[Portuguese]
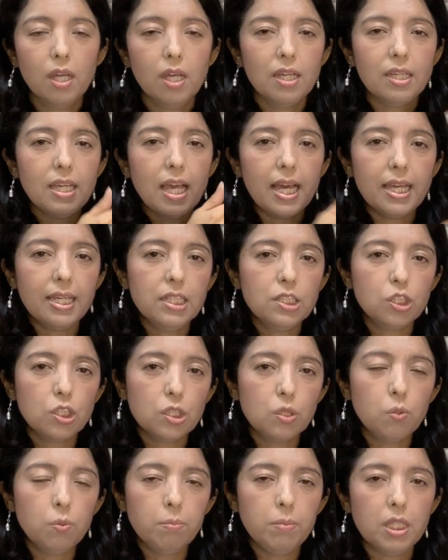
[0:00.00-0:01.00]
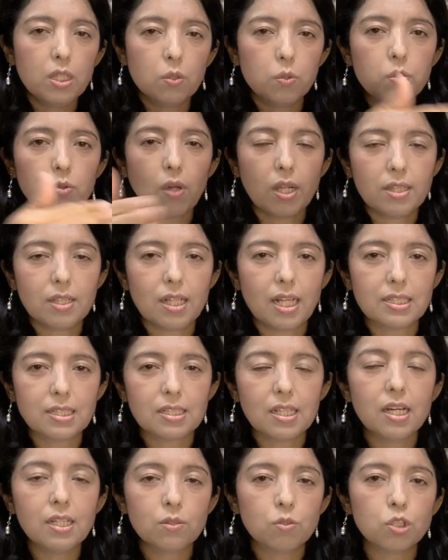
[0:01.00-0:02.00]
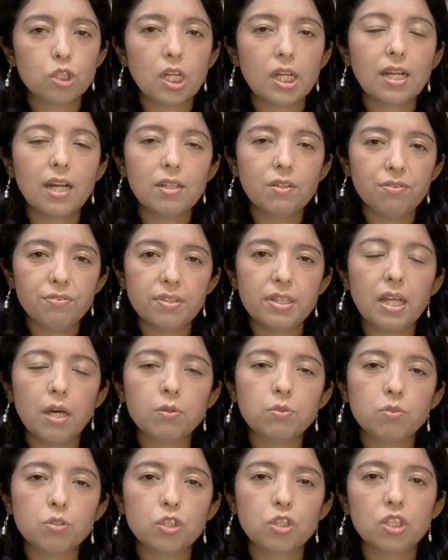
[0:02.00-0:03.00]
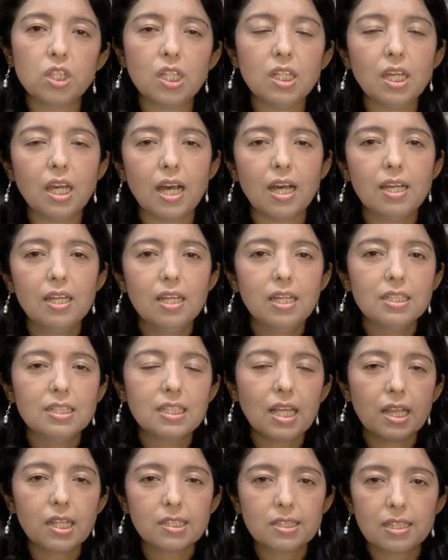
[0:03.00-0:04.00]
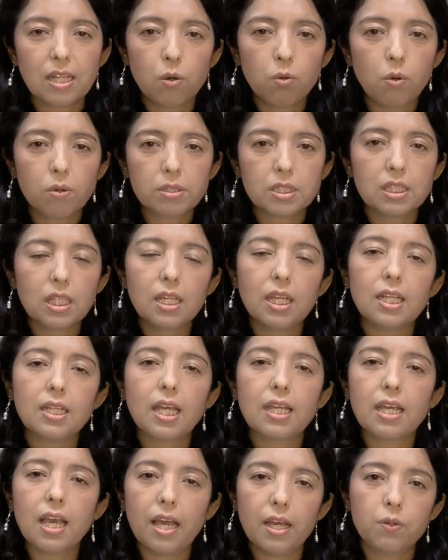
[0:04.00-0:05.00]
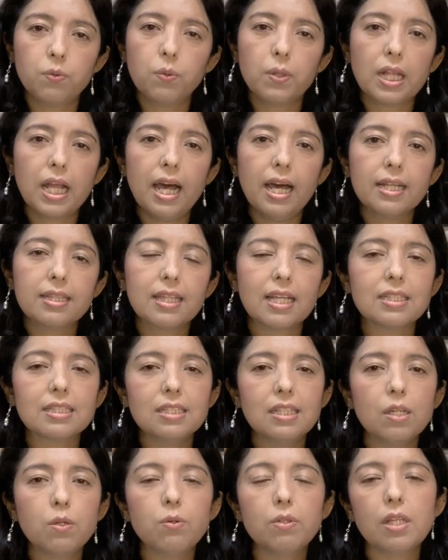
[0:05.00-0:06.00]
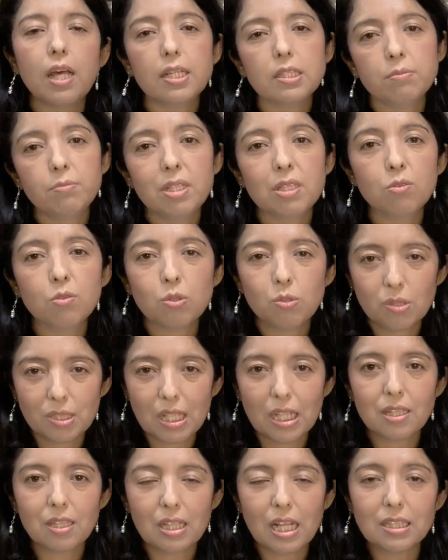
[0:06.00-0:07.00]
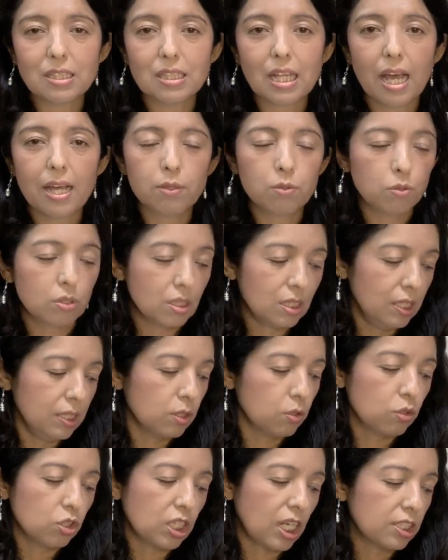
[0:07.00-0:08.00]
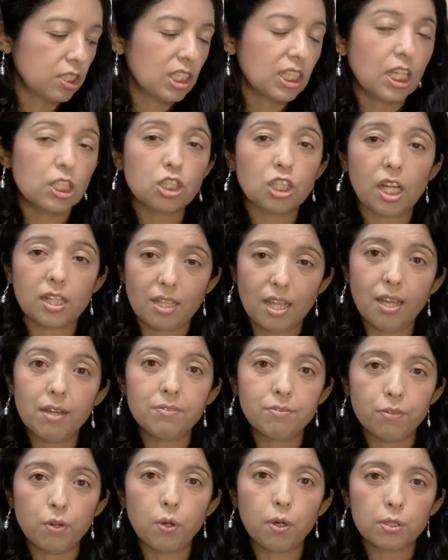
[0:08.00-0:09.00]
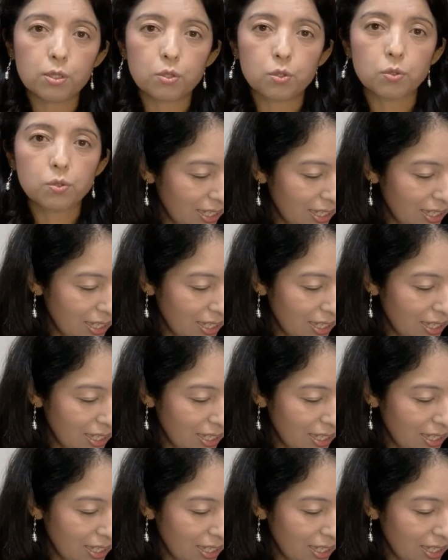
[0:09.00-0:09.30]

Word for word: E aí de um minuto atrasando, chegar no final do dia dia, se eles não conseguirem regular, tá 5, 10 minutos atrasados e isso já te deixa nervoso.